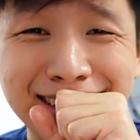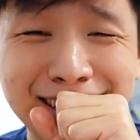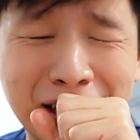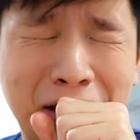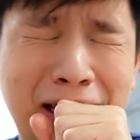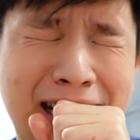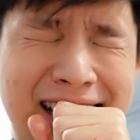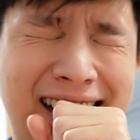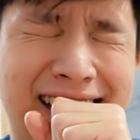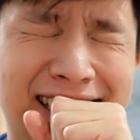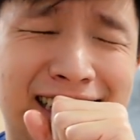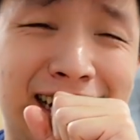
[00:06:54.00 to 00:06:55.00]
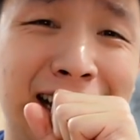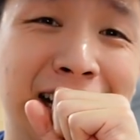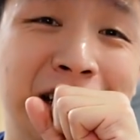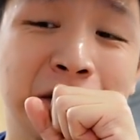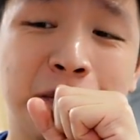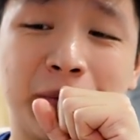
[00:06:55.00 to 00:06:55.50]
Sorry, guys.
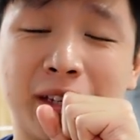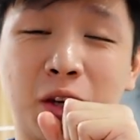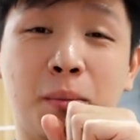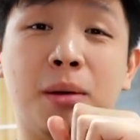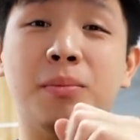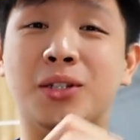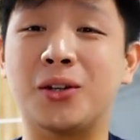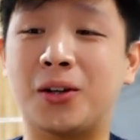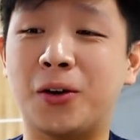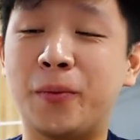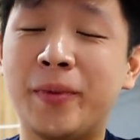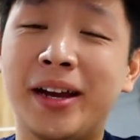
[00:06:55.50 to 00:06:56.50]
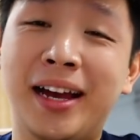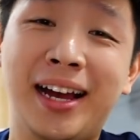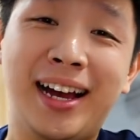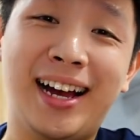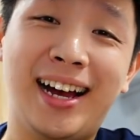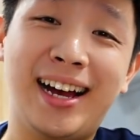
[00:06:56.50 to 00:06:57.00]
Sobrang busog ko.
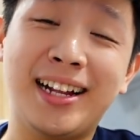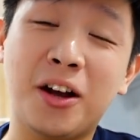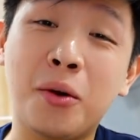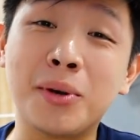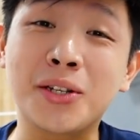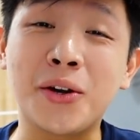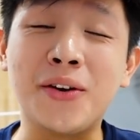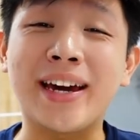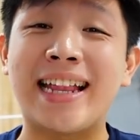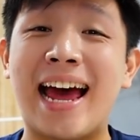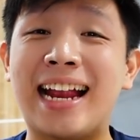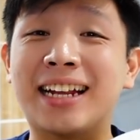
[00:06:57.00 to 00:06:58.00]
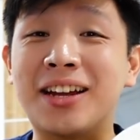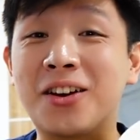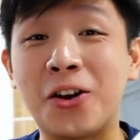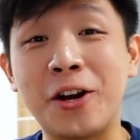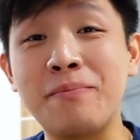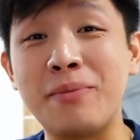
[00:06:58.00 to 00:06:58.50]
Uh, naubos ko yung kinain natin
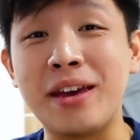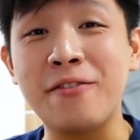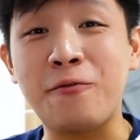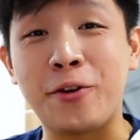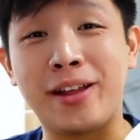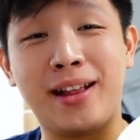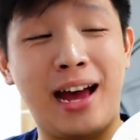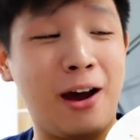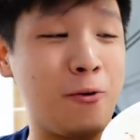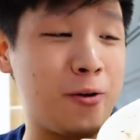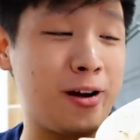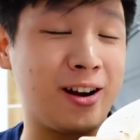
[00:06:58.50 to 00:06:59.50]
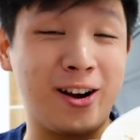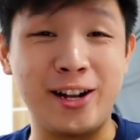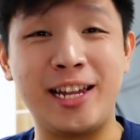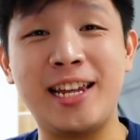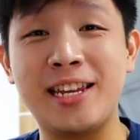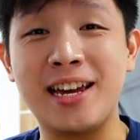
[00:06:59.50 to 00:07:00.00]
corned beef with our
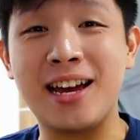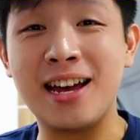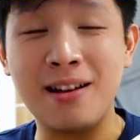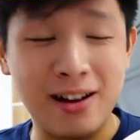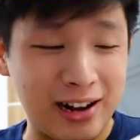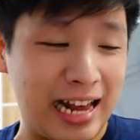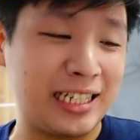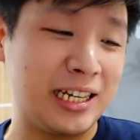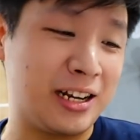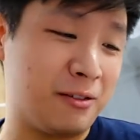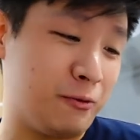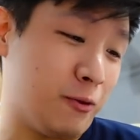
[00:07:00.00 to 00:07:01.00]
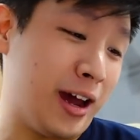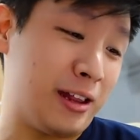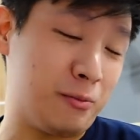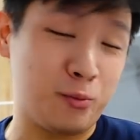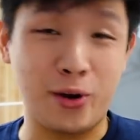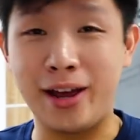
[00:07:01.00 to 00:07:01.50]
gardenia, classic
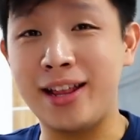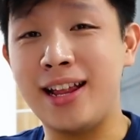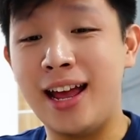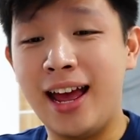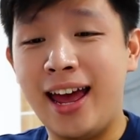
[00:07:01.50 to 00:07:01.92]
white bread.